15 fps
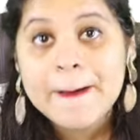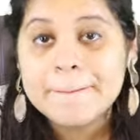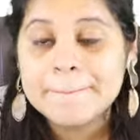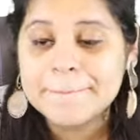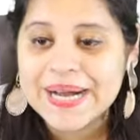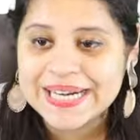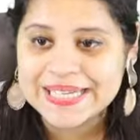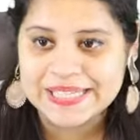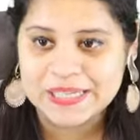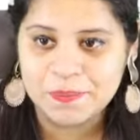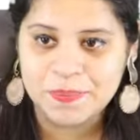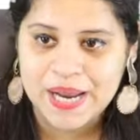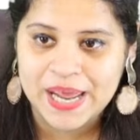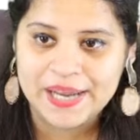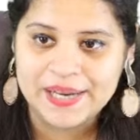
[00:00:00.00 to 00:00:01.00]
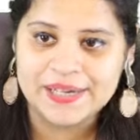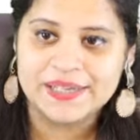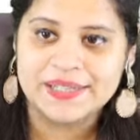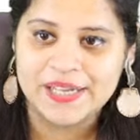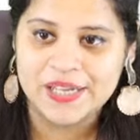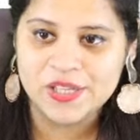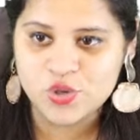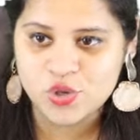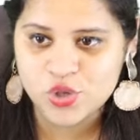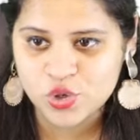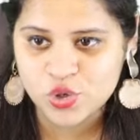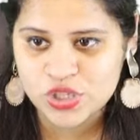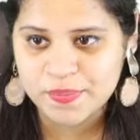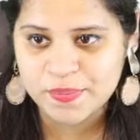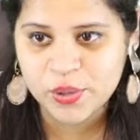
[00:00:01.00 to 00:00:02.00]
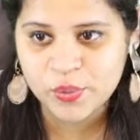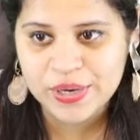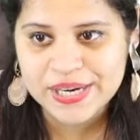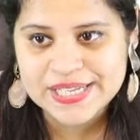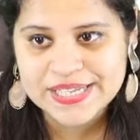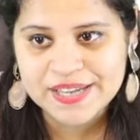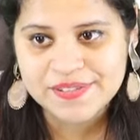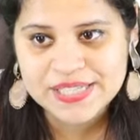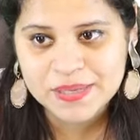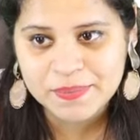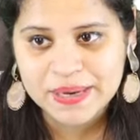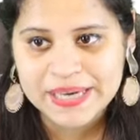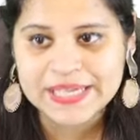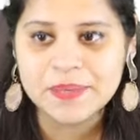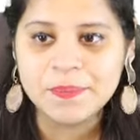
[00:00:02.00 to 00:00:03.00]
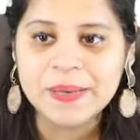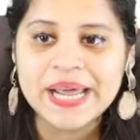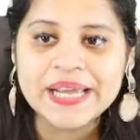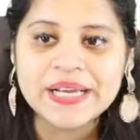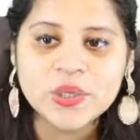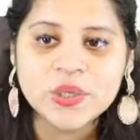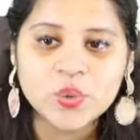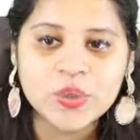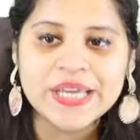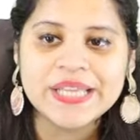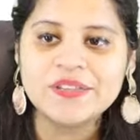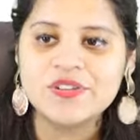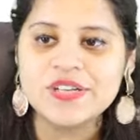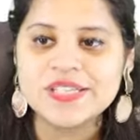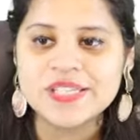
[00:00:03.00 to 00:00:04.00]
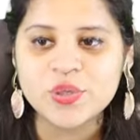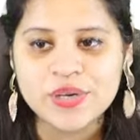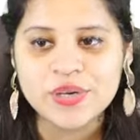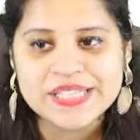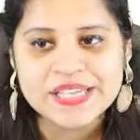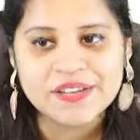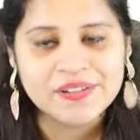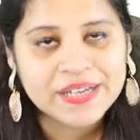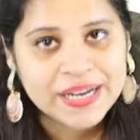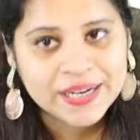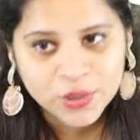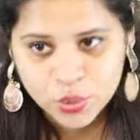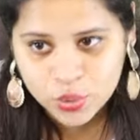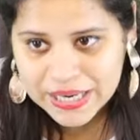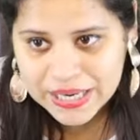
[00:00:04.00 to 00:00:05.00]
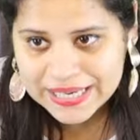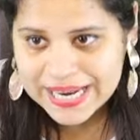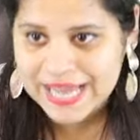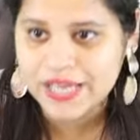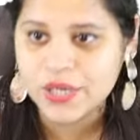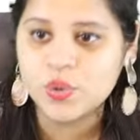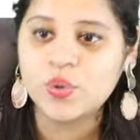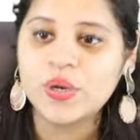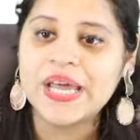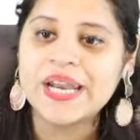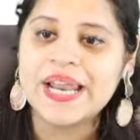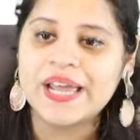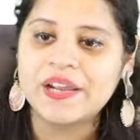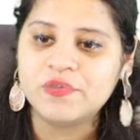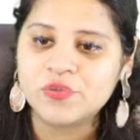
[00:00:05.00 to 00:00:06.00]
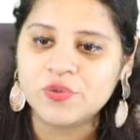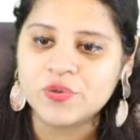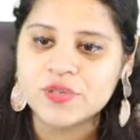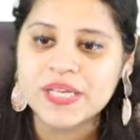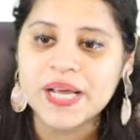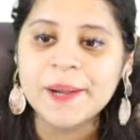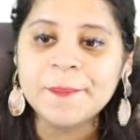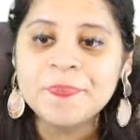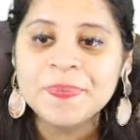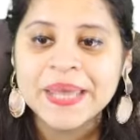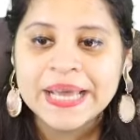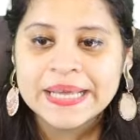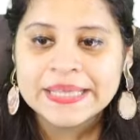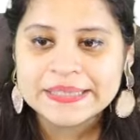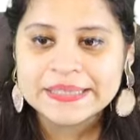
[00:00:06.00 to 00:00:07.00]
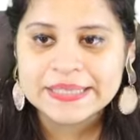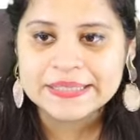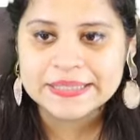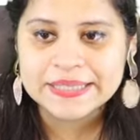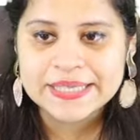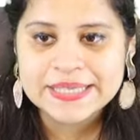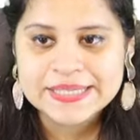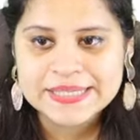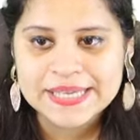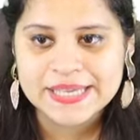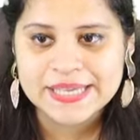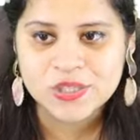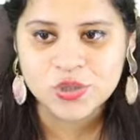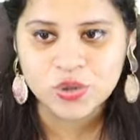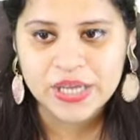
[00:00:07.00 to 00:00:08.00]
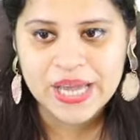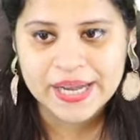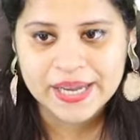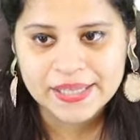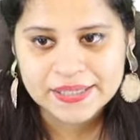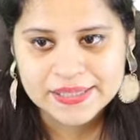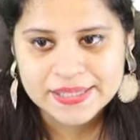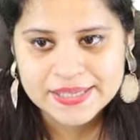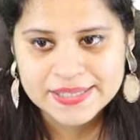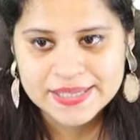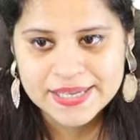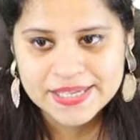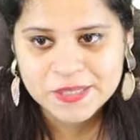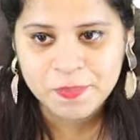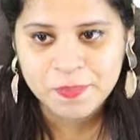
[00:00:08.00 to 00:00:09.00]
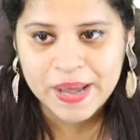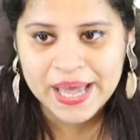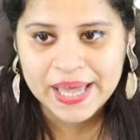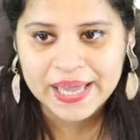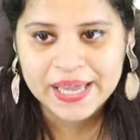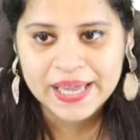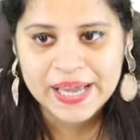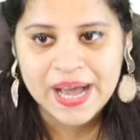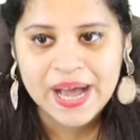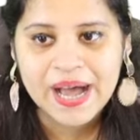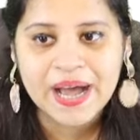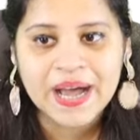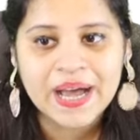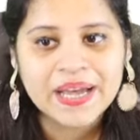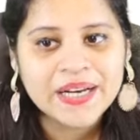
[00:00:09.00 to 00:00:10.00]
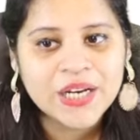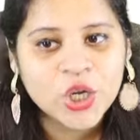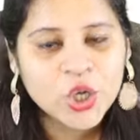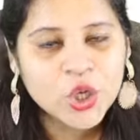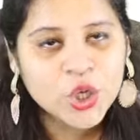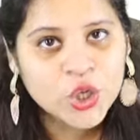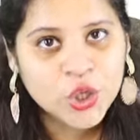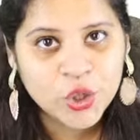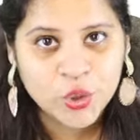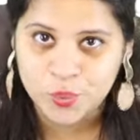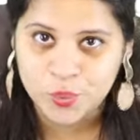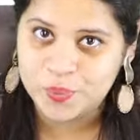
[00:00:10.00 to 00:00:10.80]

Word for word: मल्टीप्लाई कर देंगे सो so, इसको जब मैं 27 से मल्टीप्लाई करूंगी थ्री से 27 काट होगा नाइन हो गया नाइन जम थर्टी सिक्स तो ये आ गया थर्टी सिक्स पाई आर क्यूब